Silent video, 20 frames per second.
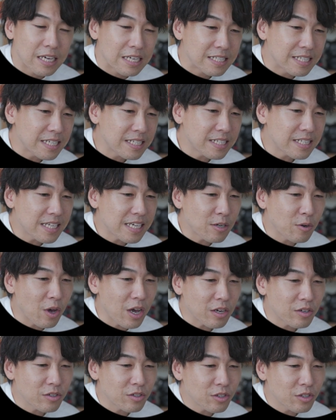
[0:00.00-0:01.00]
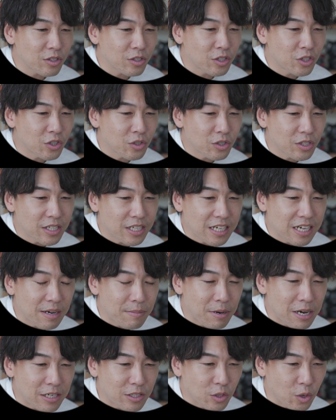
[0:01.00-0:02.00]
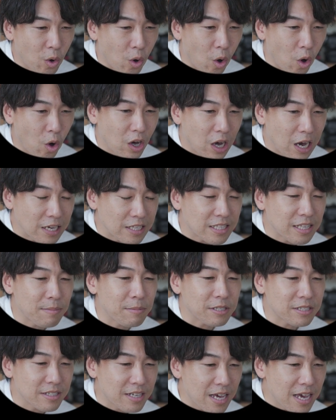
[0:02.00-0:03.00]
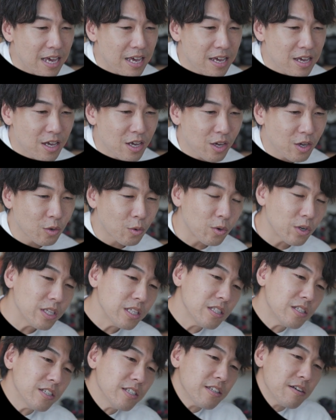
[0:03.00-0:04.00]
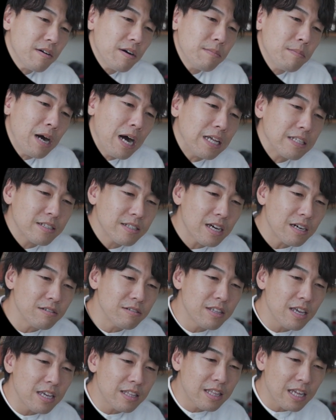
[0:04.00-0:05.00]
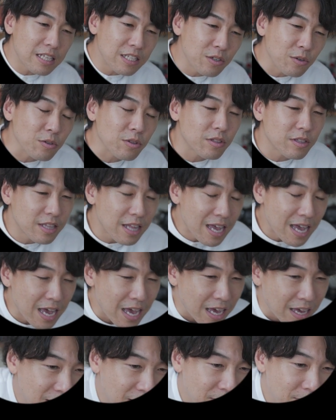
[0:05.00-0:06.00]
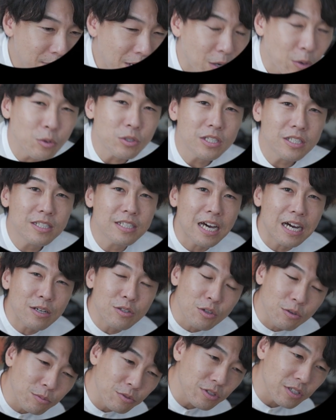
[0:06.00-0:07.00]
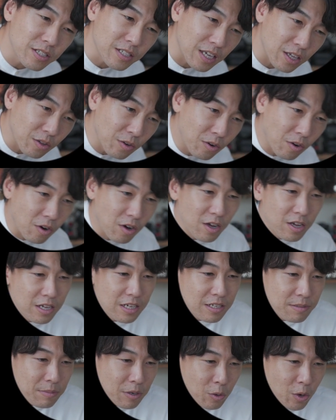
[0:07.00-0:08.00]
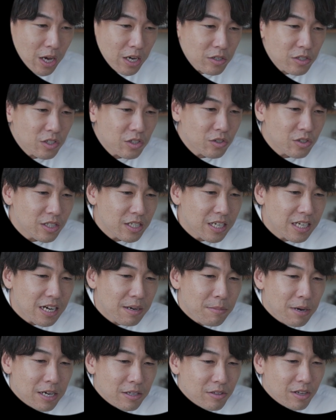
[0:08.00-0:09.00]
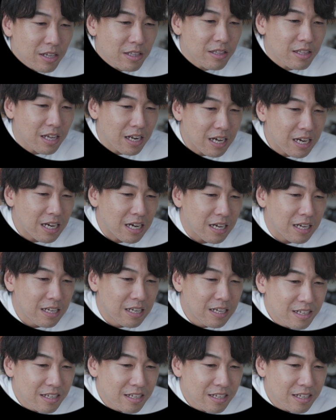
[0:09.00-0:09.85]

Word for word: SSD512GB 入ってますね。これについてはまあ扱うデータによって、まあ、個人差あると思うんですけど、まあ、512GB あったら、